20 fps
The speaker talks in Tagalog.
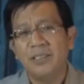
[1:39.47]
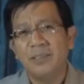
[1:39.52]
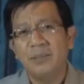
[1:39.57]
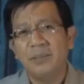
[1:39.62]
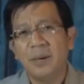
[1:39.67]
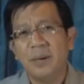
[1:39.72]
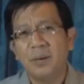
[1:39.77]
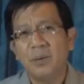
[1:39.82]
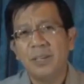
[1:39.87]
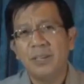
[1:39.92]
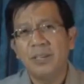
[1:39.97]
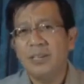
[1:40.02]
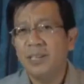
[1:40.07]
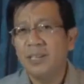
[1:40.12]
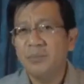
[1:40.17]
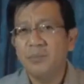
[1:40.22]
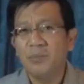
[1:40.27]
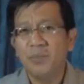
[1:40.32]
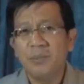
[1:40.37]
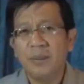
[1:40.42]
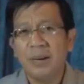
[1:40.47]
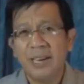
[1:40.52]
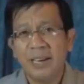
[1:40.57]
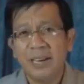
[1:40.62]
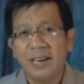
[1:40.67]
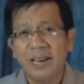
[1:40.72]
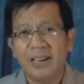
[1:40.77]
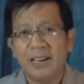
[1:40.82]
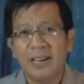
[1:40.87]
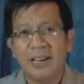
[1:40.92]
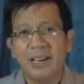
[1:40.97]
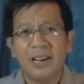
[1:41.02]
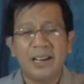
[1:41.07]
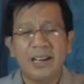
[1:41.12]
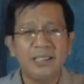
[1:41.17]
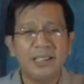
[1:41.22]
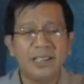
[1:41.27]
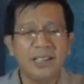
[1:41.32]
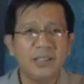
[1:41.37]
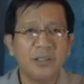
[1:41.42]
Pero hindi na po mangyayari ang
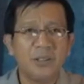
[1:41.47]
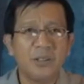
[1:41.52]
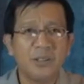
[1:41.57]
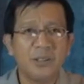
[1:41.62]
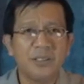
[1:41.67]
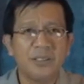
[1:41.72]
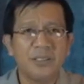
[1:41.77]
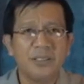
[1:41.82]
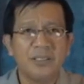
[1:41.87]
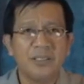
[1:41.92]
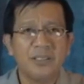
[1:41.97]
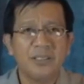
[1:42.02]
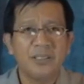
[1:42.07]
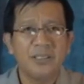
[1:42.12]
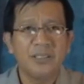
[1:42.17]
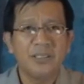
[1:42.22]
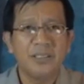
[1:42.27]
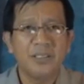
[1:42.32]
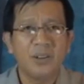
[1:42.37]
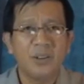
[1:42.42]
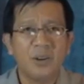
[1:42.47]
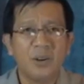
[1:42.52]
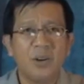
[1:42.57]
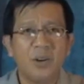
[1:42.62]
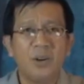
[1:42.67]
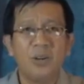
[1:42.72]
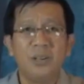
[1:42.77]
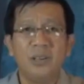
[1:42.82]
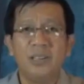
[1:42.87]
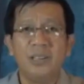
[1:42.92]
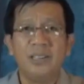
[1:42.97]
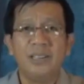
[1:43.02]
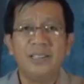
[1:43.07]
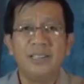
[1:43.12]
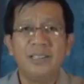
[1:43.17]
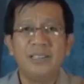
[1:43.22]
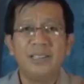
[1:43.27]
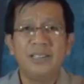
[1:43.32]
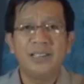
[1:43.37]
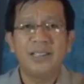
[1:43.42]
lahat ng ito. All
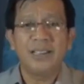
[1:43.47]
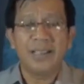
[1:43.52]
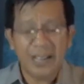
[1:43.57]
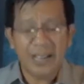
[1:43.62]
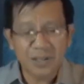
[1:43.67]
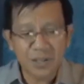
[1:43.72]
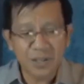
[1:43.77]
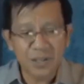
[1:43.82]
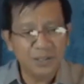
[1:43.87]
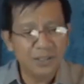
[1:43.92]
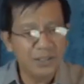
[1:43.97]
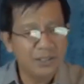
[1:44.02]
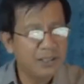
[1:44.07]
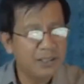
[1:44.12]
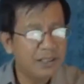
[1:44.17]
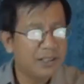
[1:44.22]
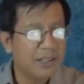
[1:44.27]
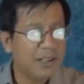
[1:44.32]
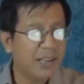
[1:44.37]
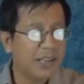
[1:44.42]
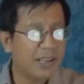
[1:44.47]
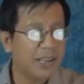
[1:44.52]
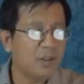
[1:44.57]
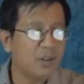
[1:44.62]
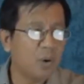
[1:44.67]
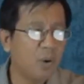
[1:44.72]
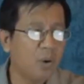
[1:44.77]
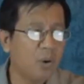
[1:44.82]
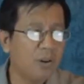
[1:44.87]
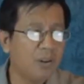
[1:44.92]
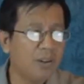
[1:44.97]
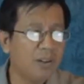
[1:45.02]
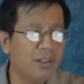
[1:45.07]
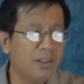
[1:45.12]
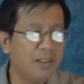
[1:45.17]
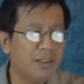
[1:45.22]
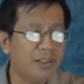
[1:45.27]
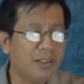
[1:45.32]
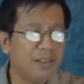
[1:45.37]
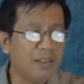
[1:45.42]
canceled and all
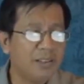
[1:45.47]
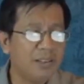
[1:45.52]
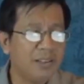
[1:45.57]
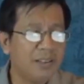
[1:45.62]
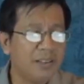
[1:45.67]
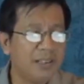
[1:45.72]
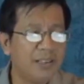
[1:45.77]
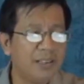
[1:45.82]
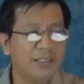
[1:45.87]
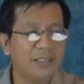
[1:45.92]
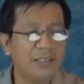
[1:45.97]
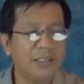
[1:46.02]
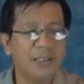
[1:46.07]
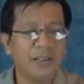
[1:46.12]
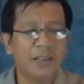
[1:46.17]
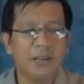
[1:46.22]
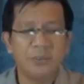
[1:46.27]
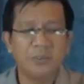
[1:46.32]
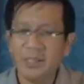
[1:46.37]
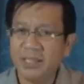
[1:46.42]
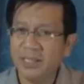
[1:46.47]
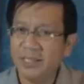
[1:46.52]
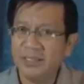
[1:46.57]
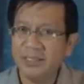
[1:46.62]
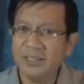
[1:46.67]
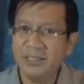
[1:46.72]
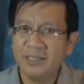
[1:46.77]
interrupted.